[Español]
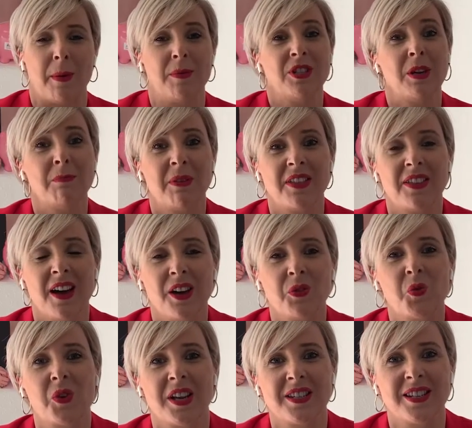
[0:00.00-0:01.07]
Vamos a
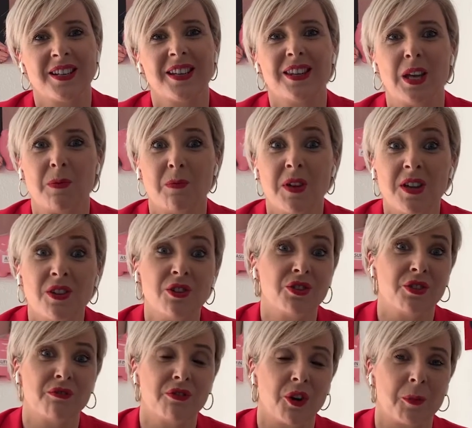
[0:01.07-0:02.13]
empezar una serie de
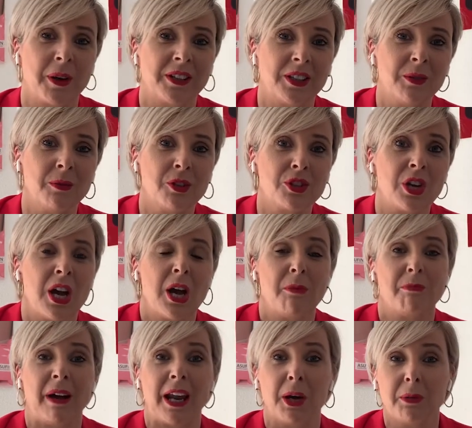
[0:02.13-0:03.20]
vídeos informativos
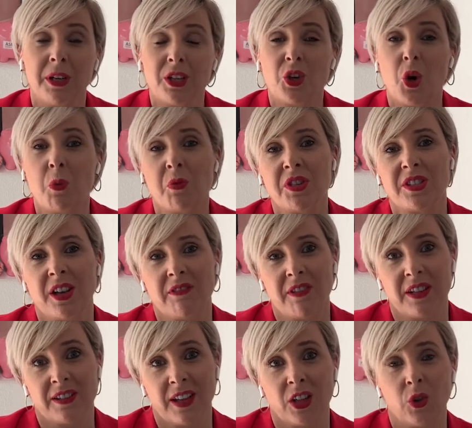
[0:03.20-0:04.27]
para ver cómo está
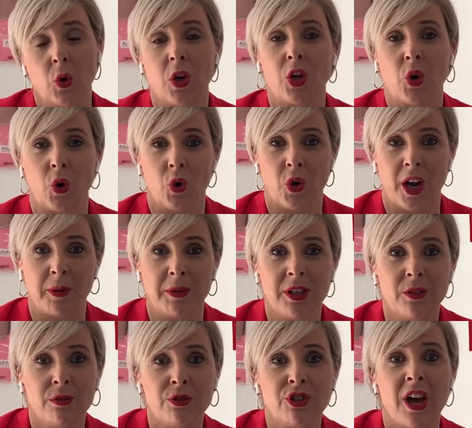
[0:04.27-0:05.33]
afectando el
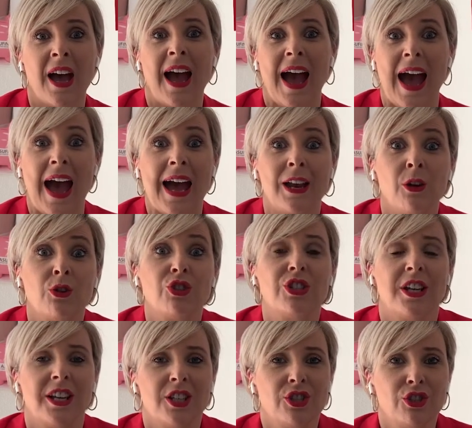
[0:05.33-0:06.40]
coronavirus a los
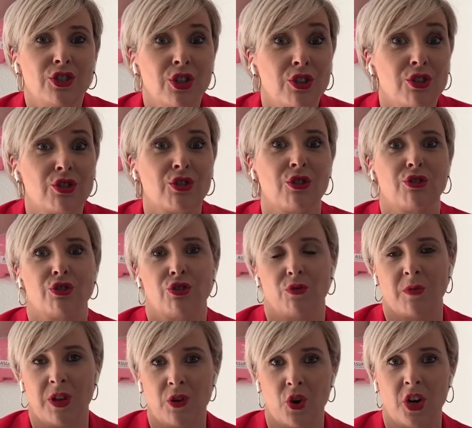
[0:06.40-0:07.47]
derechos de los
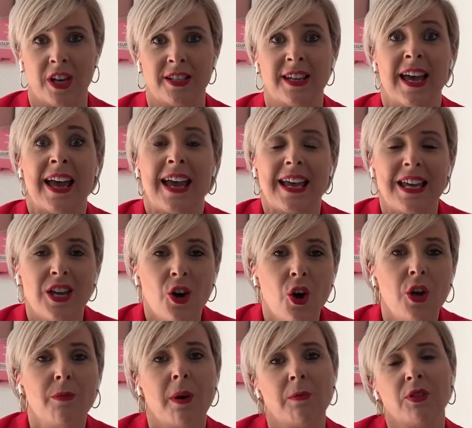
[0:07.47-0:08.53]
consumidores. Y
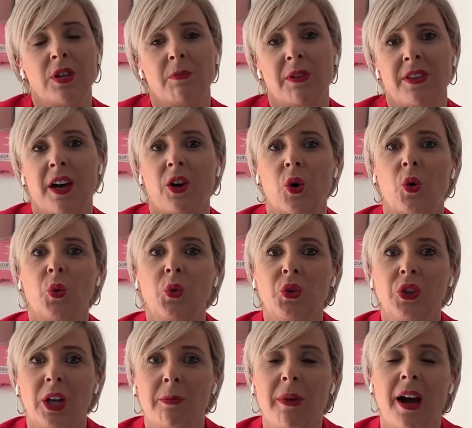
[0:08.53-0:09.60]
hoy vamos a empezar con
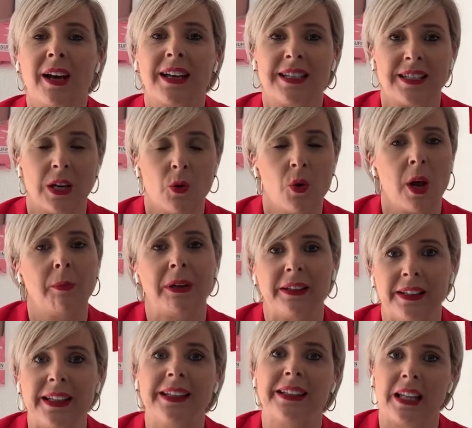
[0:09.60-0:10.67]
un tema que
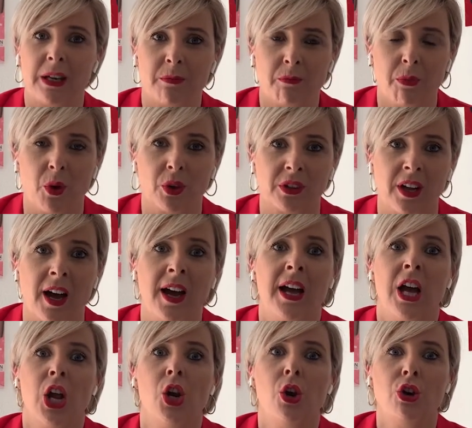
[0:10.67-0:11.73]
seguramente te importa,
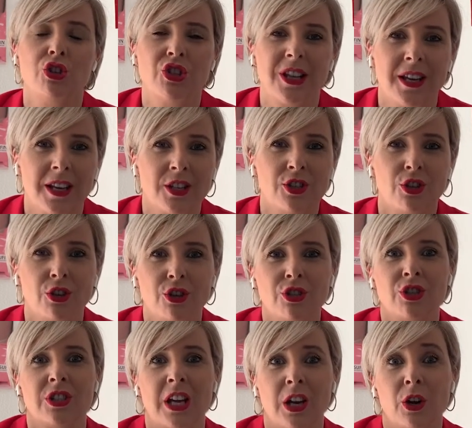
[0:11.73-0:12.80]
los
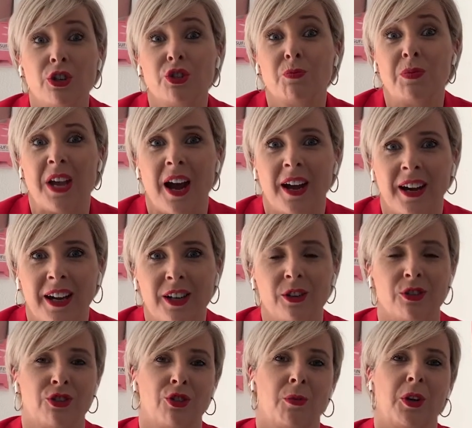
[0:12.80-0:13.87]
derechos de los
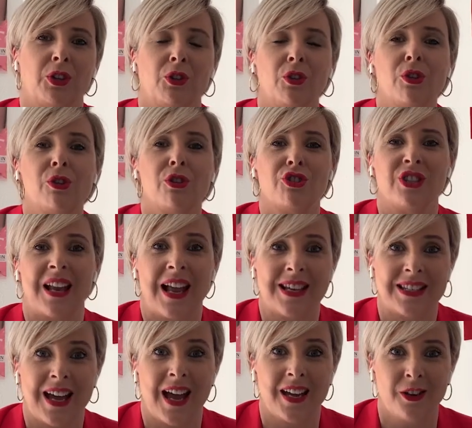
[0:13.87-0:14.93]
viajeros, sobre todo los de
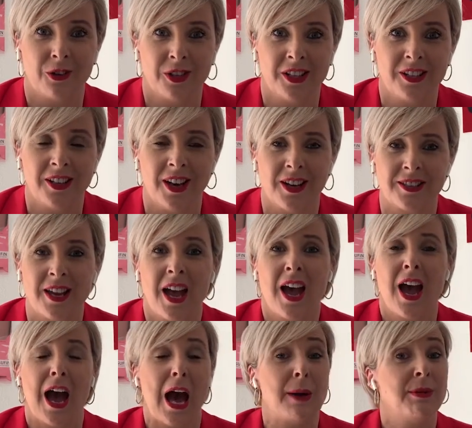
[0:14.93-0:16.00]
las aerolíneas.
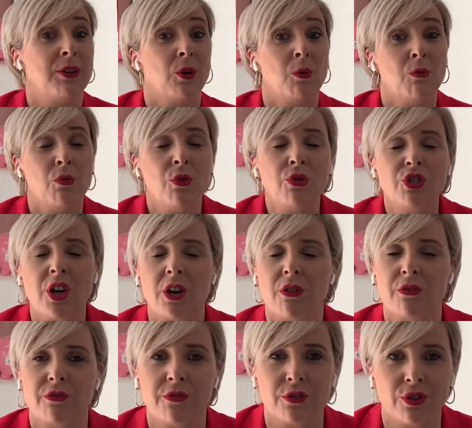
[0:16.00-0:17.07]
Ha habido mucha
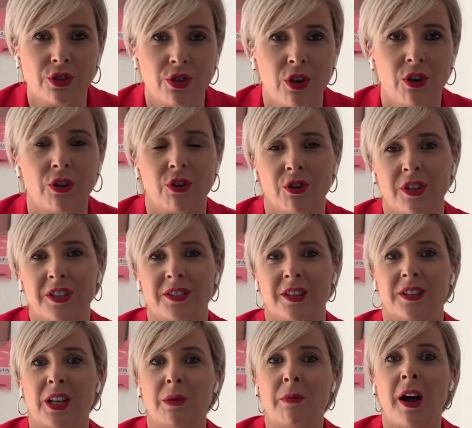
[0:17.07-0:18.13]
confusión con
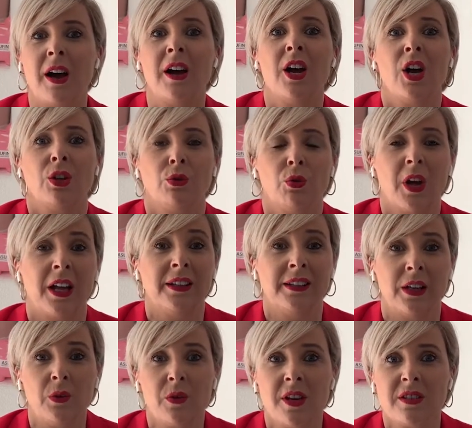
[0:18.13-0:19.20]
este tema.
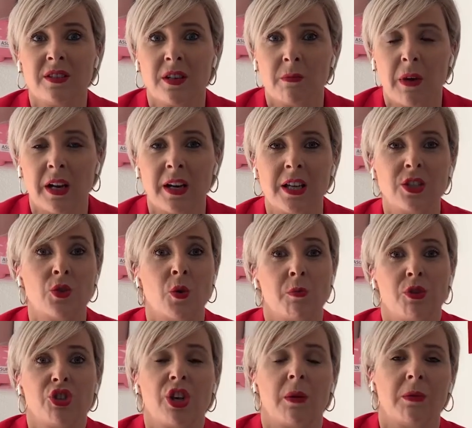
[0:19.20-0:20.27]
Durante unas semanas no
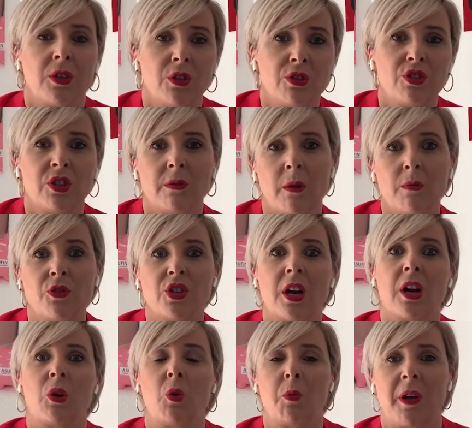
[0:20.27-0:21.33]
hemos sabido si vamos a
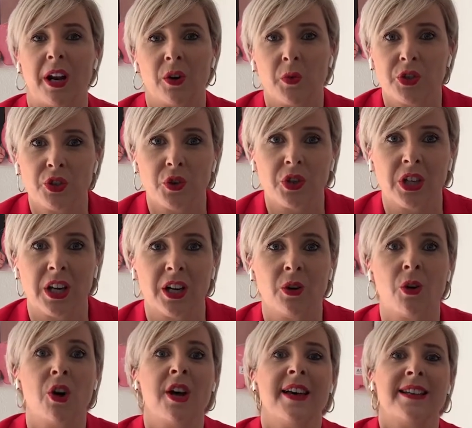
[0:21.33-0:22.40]
recuperar nuestro
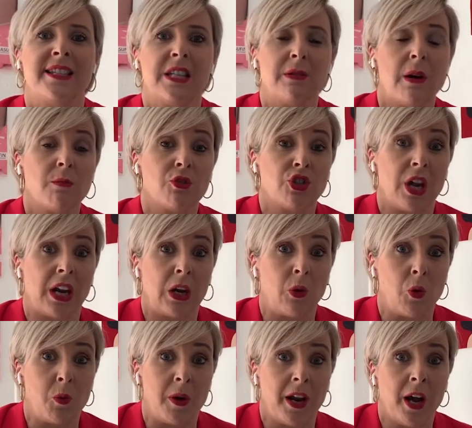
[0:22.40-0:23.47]
dinero, si vamos a
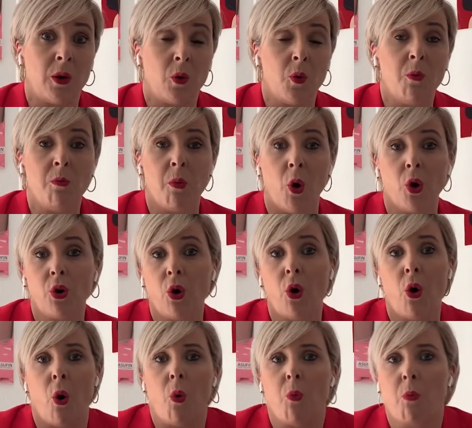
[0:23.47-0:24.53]
recuperar un bono
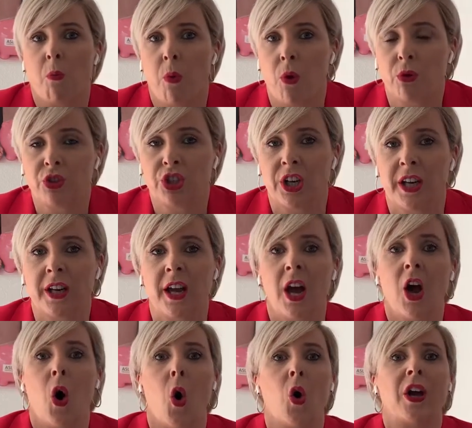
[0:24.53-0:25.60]
o un voucher
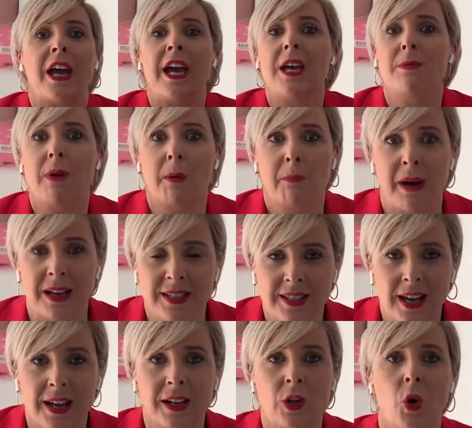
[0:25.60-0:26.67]
o qué iba a
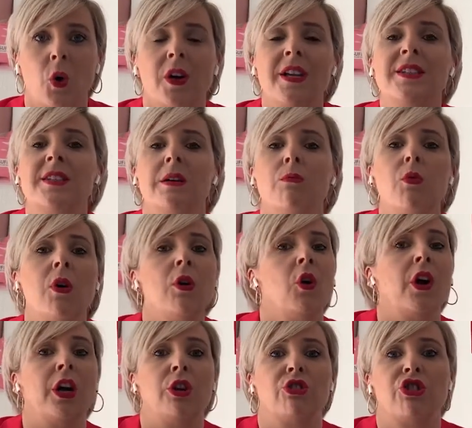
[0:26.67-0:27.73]
pasar con ese
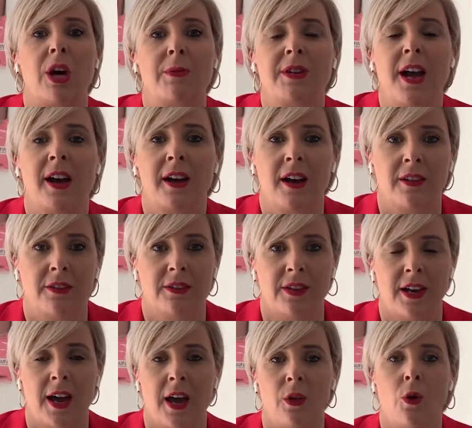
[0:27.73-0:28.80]
vuelo que nos habían
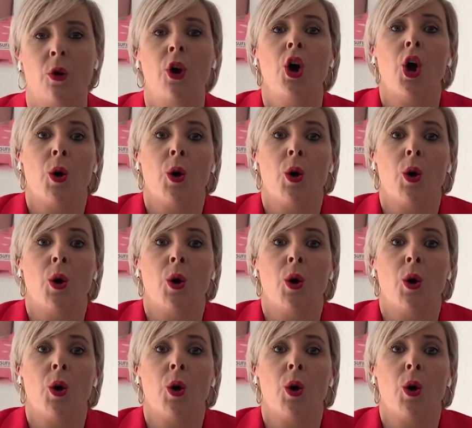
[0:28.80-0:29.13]
cancelado.